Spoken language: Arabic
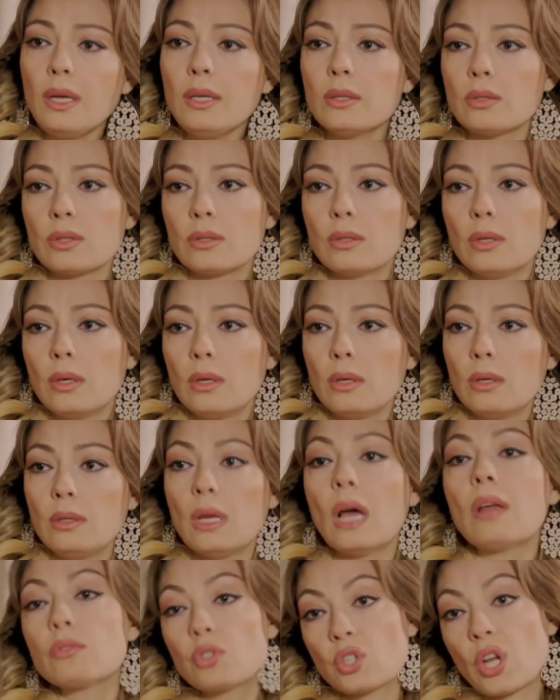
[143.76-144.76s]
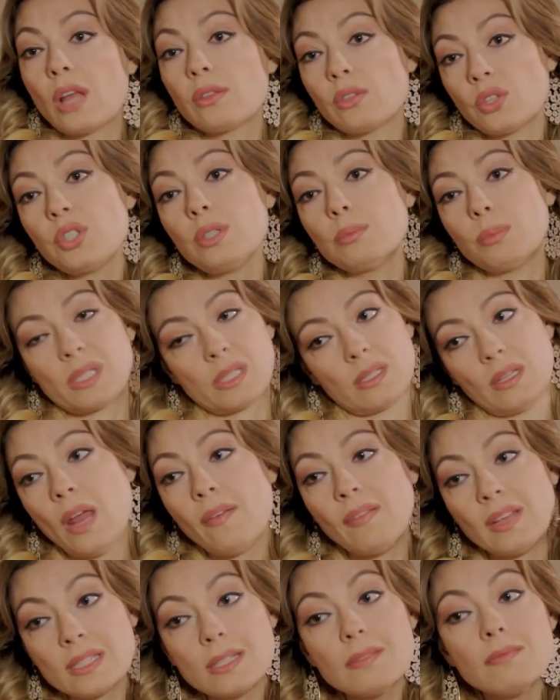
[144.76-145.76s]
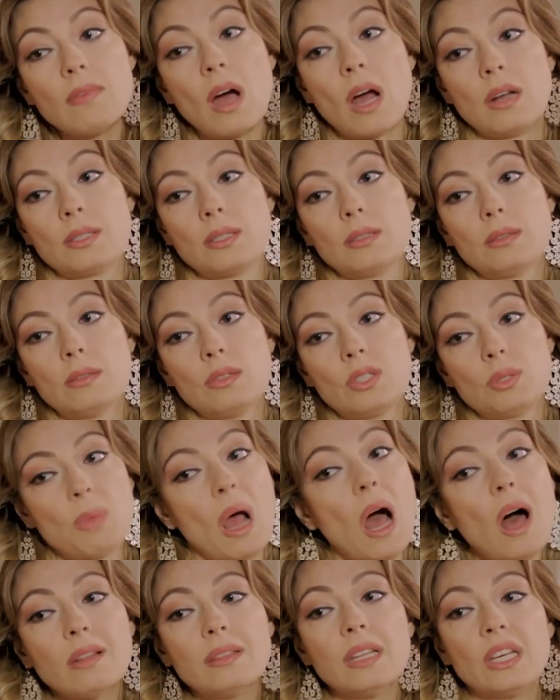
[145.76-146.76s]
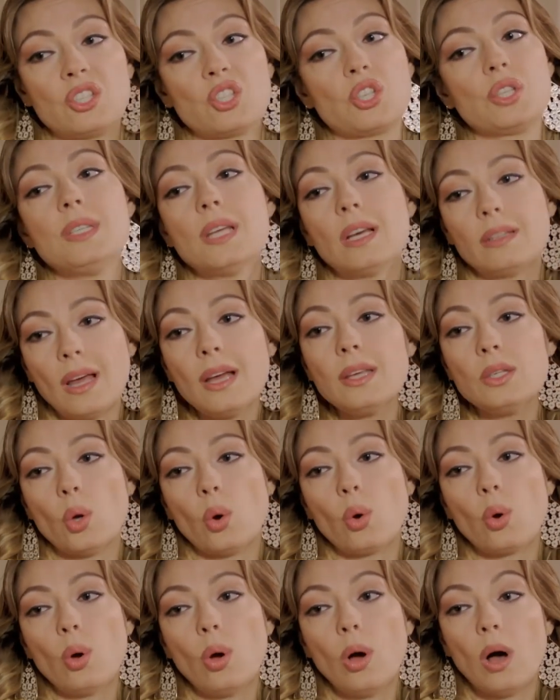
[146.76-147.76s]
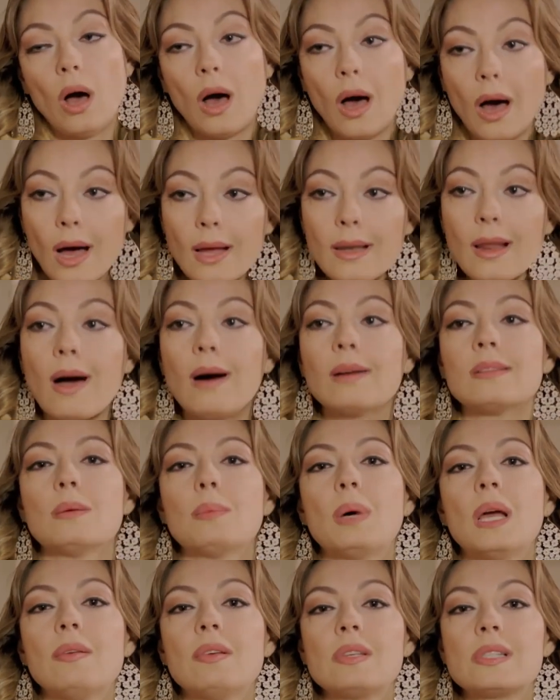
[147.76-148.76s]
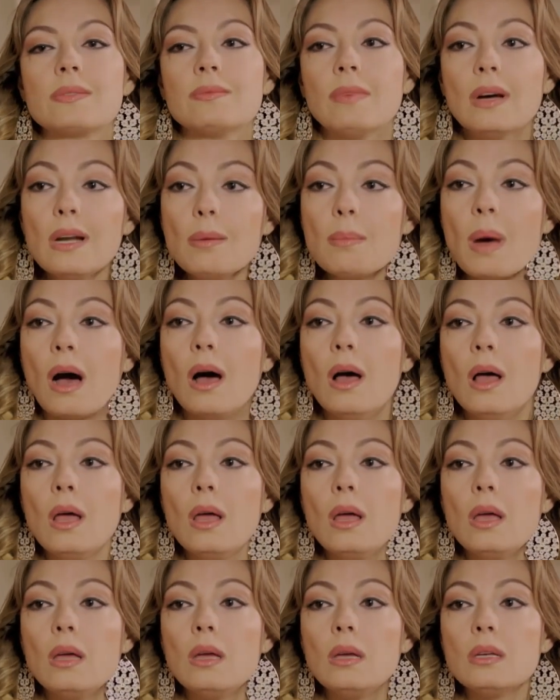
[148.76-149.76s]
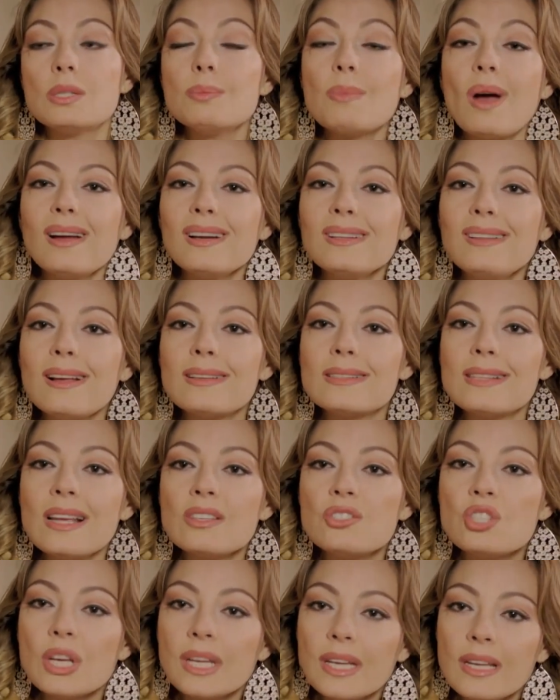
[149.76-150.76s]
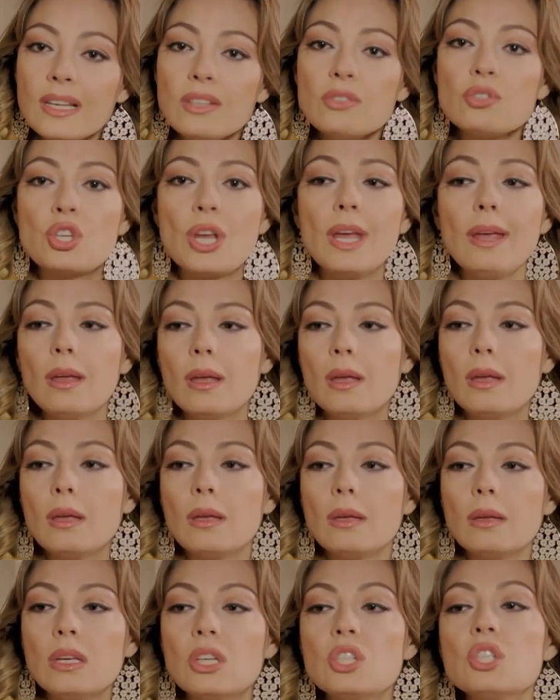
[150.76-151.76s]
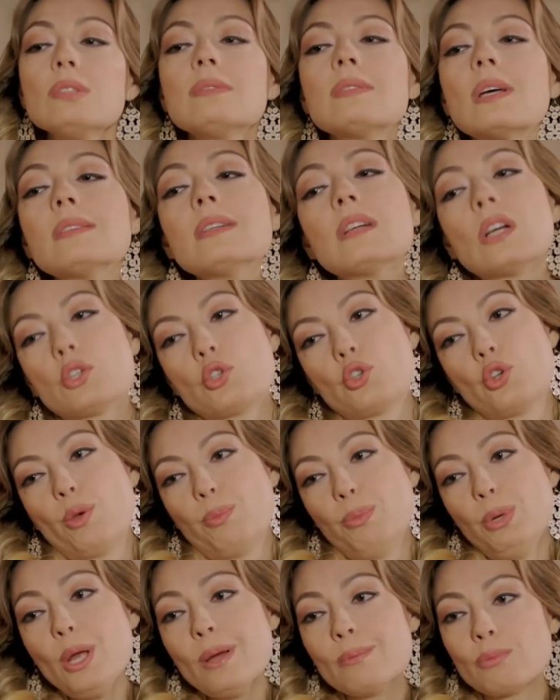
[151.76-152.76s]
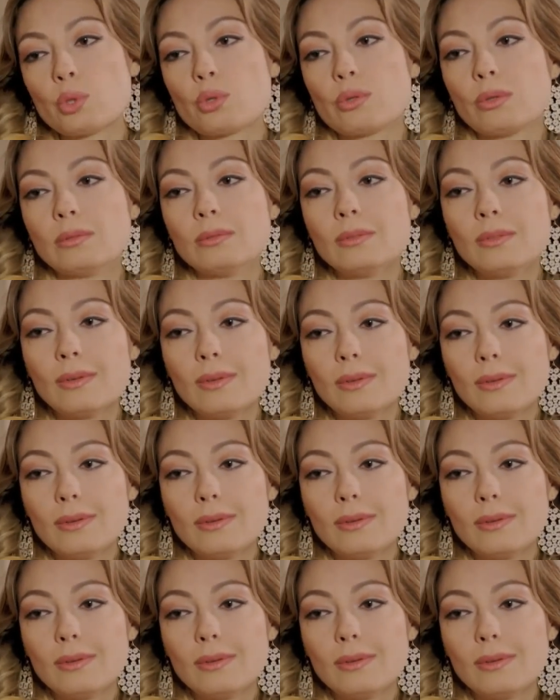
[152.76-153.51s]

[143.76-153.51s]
ليكي بدك الصراحة الزلمة كتير عاجبني ماني حابة كذب عليك بنوب ومن زمان حاطة عيني عليه صراحة انت لما بتطلعي من القصة ما بيعود في إلا طعم بنوب